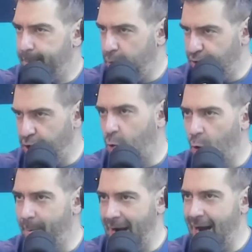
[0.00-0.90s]
Pois de
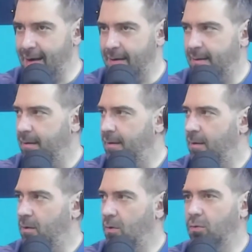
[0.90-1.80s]
cobrar,
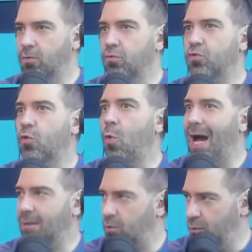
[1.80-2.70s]
outros
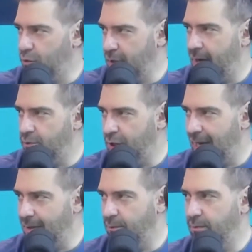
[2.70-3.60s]
quatro mudaram de
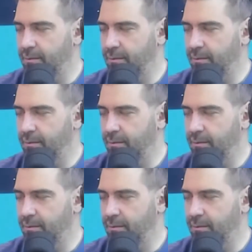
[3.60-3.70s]
lado.